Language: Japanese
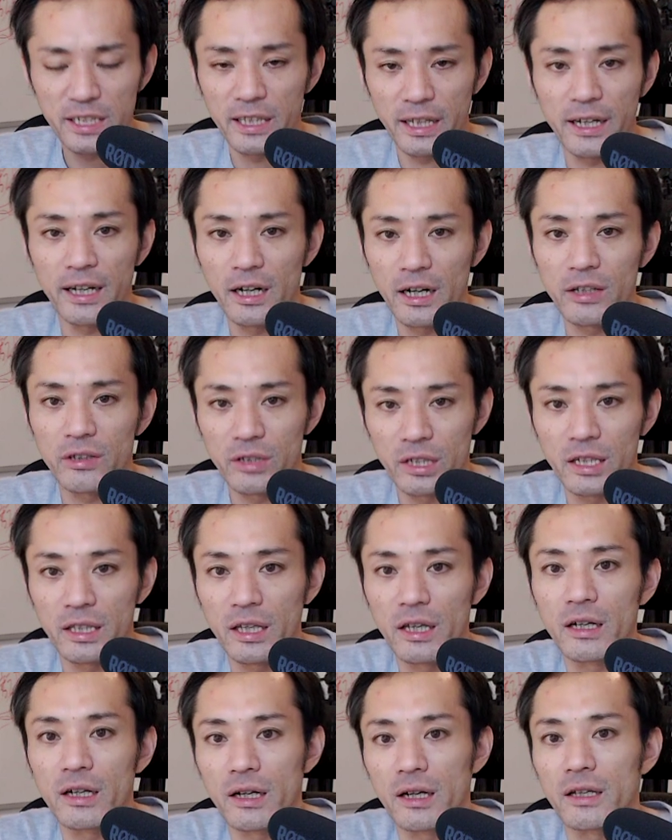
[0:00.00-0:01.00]
きていかないといけ
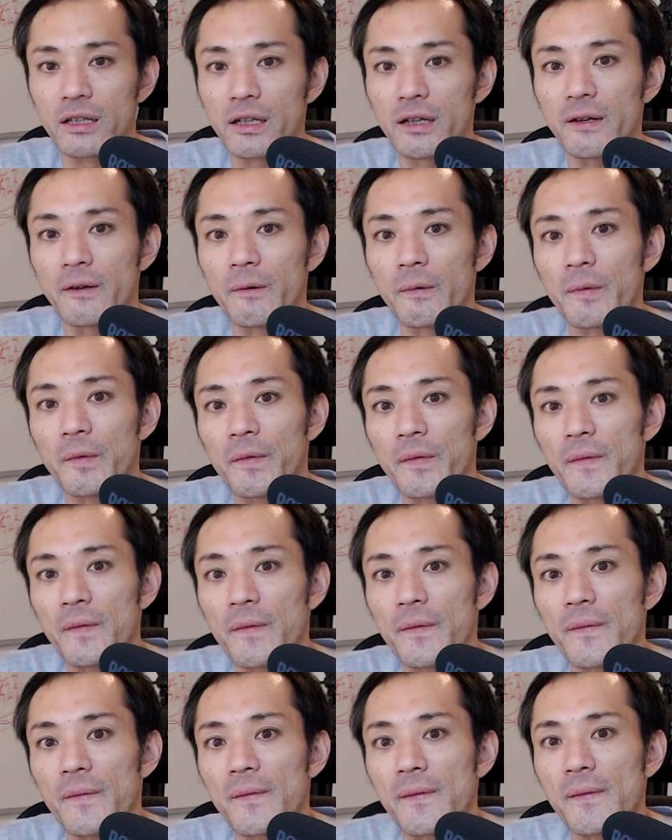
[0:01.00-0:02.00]
ないからね。
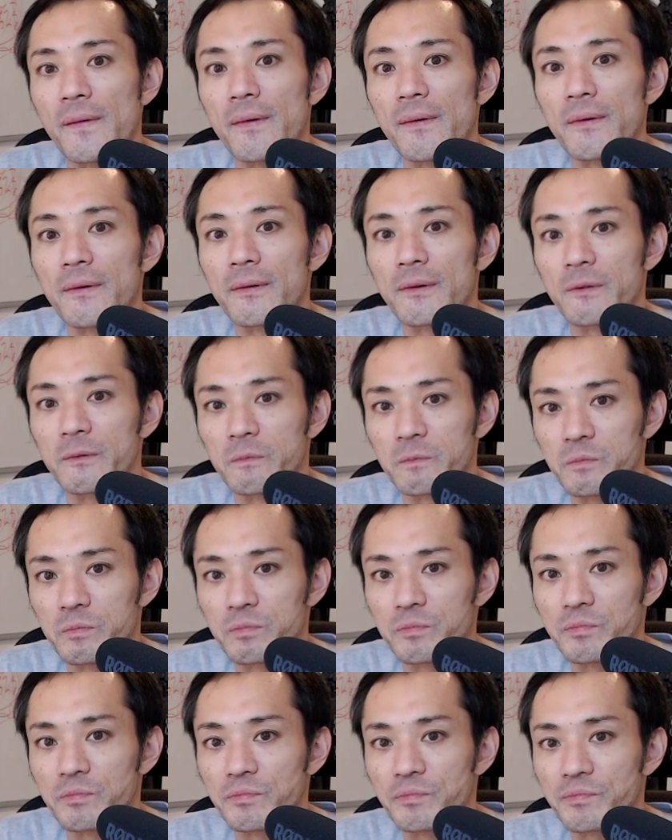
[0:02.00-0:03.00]
う
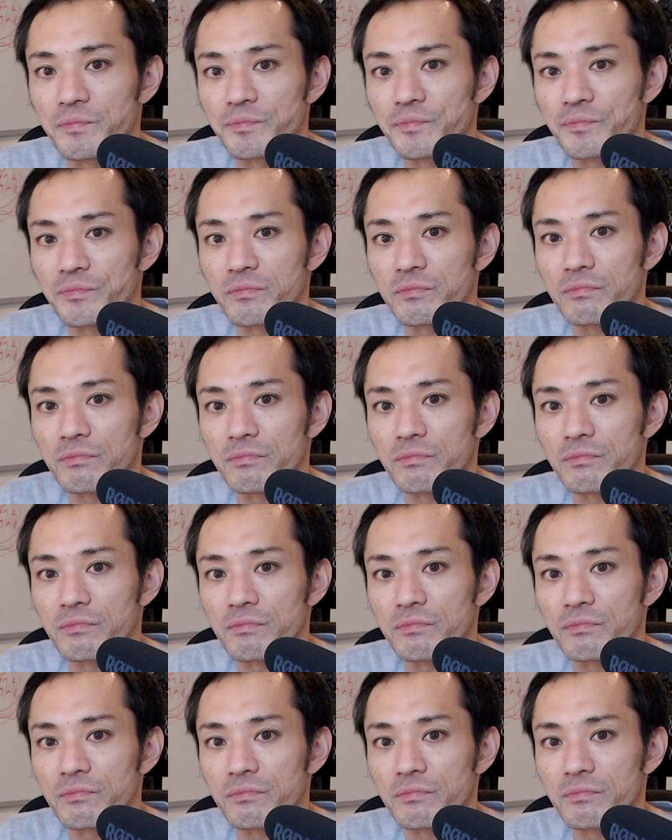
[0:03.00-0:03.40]
ん。